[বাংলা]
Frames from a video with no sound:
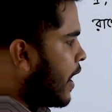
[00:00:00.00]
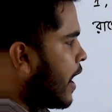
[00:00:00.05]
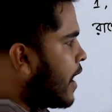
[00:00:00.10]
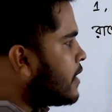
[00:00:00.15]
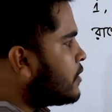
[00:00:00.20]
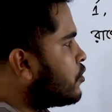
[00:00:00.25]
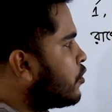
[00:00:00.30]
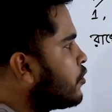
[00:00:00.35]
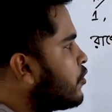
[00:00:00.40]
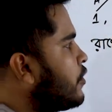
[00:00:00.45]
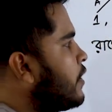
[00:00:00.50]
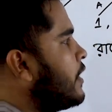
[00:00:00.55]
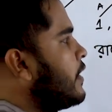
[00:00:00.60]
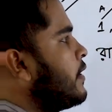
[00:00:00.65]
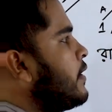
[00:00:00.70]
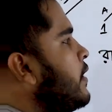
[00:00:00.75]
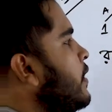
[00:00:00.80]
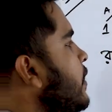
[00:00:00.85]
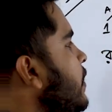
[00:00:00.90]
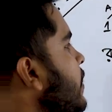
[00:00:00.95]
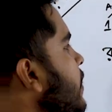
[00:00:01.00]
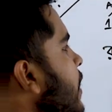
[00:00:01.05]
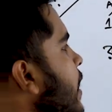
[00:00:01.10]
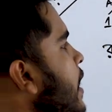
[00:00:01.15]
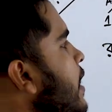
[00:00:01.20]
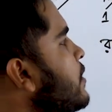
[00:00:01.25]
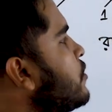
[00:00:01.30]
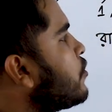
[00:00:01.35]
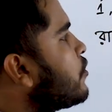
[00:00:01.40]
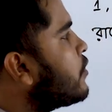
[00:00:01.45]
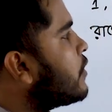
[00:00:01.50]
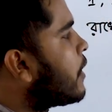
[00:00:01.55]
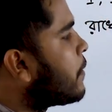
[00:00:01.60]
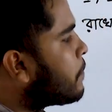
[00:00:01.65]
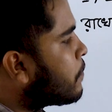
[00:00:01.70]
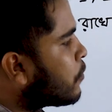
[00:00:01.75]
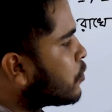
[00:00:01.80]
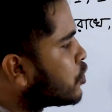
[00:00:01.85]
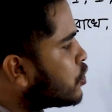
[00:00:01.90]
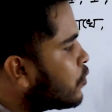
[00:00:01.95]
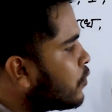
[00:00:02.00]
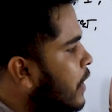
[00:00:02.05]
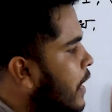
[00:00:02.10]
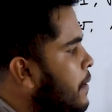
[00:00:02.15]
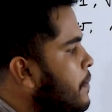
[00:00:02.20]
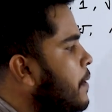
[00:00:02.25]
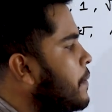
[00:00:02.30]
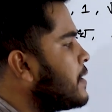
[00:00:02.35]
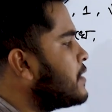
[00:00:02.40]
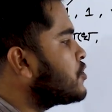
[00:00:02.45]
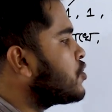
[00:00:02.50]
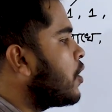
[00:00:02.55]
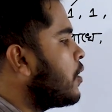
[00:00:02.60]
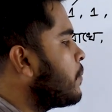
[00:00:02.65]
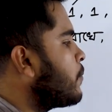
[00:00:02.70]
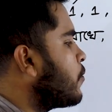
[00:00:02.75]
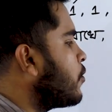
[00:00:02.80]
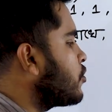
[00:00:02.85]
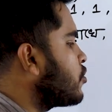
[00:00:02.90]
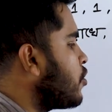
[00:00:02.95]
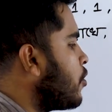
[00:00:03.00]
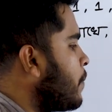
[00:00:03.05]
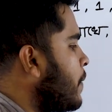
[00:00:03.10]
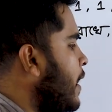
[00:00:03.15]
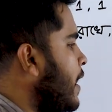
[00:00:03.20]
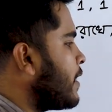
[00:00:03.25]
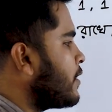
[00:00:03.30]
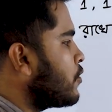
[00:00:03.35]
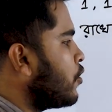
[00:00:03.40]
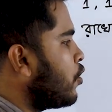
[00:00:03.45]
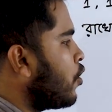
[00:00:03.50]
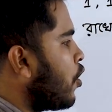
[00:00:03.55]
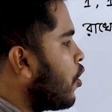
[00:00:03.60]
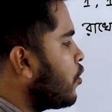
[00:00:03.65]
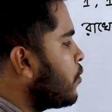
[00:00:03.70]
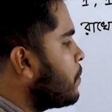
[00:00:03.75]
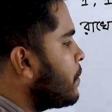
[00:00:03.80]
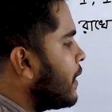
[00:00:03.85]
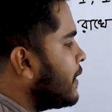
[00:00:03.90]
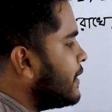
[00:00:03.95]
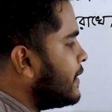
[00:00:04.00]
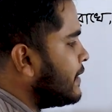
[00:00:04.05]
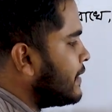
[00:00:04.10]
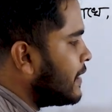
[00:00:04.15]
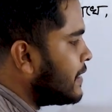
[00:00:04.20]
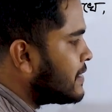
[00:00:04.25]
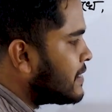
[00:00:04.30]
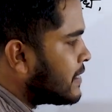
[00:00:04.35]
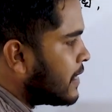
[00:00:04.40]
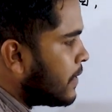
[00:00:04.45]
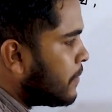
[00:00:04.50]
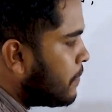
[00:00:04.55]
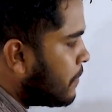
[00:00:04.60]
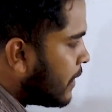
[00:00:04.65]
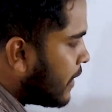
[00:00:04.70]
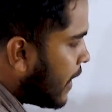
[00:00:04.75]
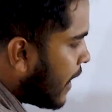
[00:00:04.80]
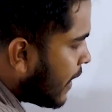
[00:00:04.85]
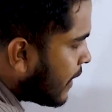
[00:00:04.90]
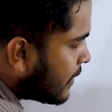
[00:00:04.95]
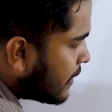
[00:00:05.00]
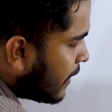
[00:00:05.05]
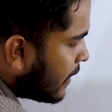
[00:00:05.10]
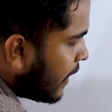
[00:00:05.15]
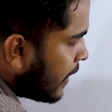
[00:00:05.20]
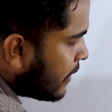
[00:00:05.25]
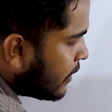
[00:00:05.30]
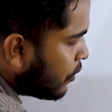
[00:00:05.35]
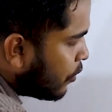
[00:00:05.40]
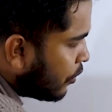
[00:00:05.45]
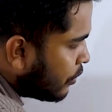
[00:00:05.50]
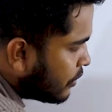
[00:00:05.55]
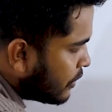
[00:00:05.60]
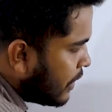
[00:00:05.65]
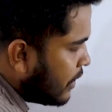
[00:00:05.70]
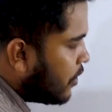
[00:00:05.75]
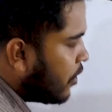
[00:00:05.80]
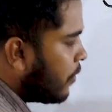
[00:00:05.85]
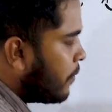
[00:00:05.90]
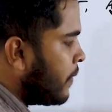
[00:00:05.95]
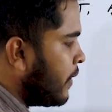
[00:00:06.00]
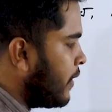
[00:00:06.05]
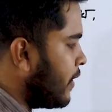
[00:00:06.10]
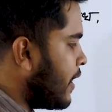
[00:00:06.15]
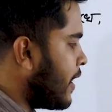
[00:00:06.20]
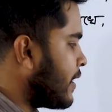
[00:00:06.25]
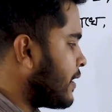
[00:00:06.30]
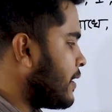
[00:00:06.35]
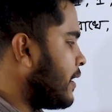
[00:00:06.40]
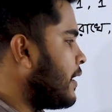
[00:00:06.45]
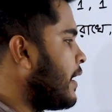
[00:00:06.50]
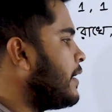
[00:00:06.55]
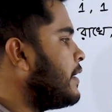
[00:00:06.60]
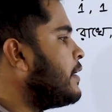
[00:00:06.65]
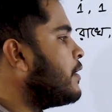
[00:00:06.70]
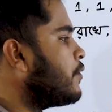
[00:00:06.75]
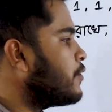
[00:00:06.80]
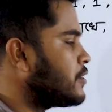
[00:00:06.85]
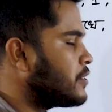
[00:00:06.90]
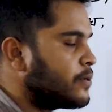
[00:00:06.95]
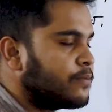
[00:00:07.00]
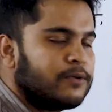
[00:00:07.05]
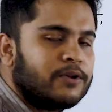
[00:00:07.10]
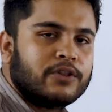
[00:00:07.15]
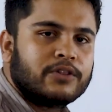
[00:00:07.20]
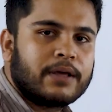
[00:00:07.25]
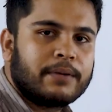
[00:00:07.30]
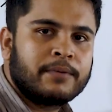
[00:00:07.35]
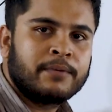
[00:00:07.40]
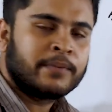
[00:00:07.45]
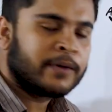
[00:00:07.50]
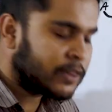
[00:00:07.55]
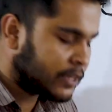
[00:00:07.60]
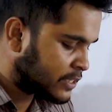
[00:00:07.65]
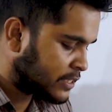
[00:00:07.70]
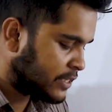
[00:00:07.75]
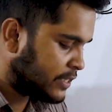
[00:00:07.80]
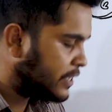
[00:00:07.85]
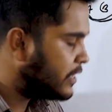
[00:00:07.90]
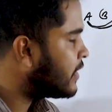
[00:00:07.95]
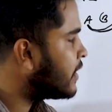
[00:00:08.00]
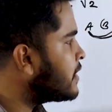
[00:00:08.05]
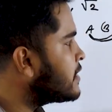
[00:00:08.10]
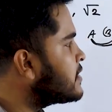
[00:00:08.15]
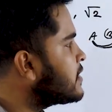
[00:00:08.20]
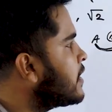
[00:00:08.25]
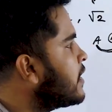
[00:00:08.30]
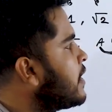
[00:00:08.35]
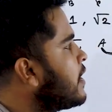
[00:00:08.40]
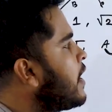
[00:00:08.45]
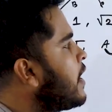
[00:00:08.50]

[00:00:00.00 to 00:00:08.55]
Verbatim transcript: এই ধরনের এই ধরনের প্রশ্নগুলো এইভাবেই সলভ করতে হবে একটু লং বা ডিটেলসে মানে একটা লাইন করতেই হবে একটা লাইনই হচ্ছে মূলত আমি বলতেছি ডিটেলস